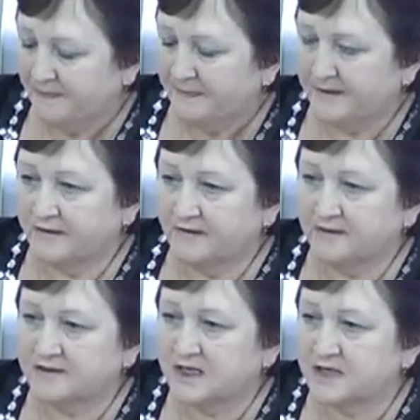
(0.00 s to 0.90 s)

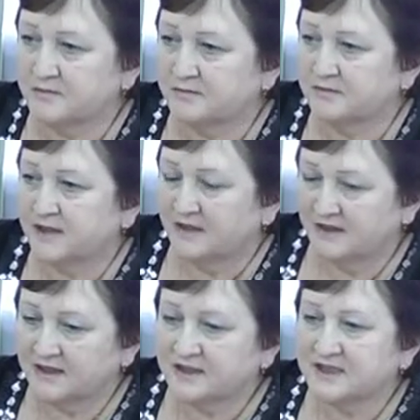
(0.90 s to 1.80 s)
э, скажем,
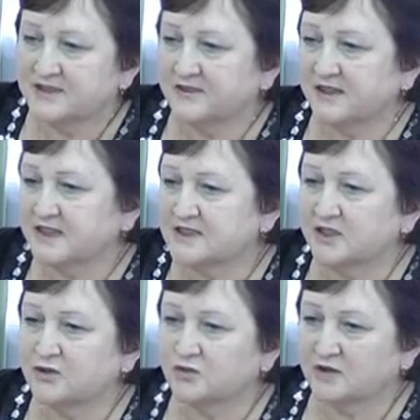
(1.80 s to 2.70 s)

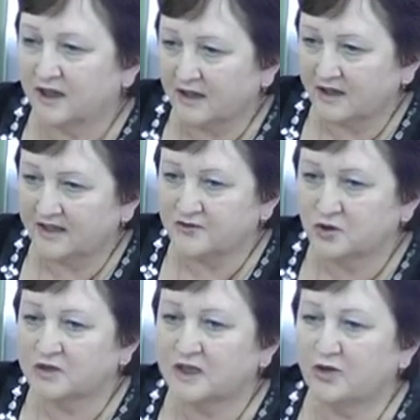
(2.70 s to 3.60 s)
интенсификация труда и
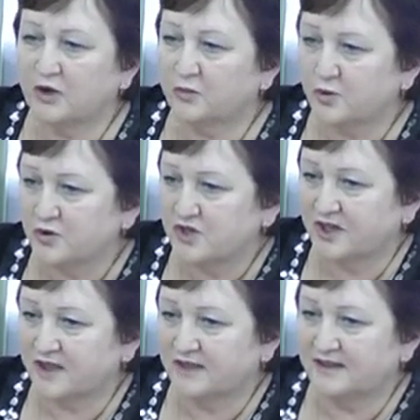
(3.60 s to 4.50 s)
все остальное
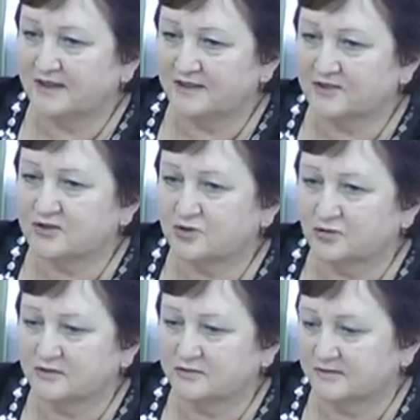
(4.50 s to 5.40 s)
прочее, и
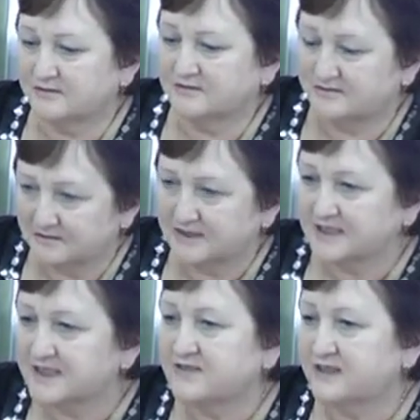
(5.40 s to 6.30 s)
что
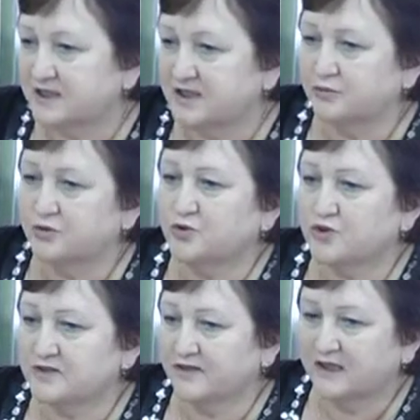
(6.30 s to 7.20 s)
Естественно, это требует
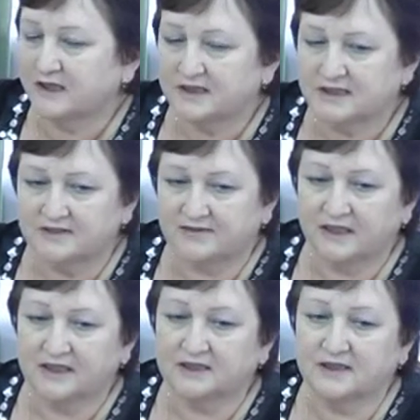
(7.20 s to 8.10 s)
тоже своих корректив
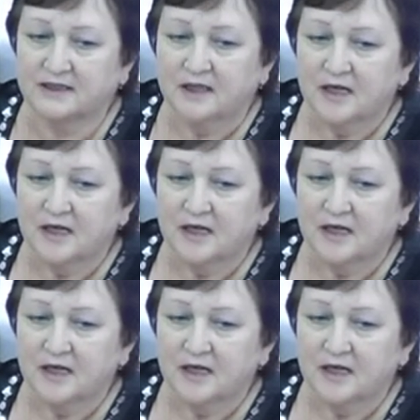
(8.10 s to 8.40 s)
каких-то.